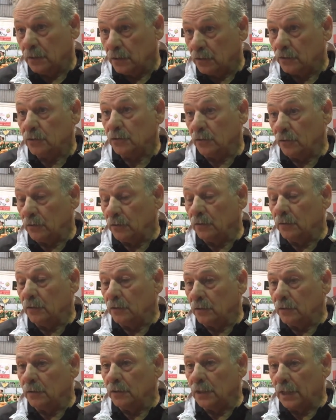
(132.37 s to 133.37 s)
son
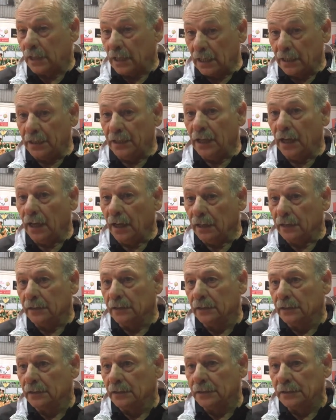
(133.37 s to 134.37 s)
de calidad
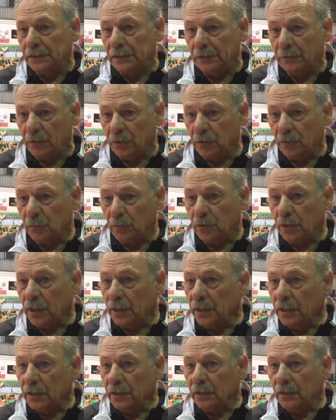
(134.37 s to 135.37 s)
y bueno, por
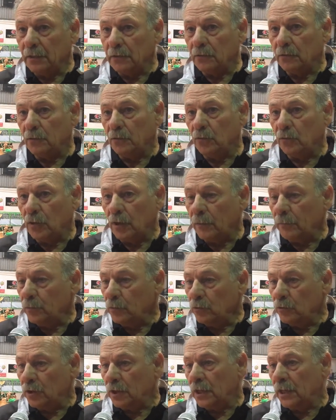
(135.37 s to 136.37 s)
ahí uno
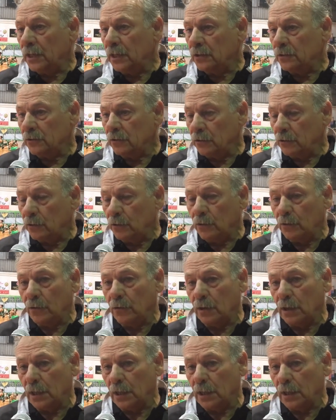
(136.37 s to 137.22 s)
apunta a eso, ¿no?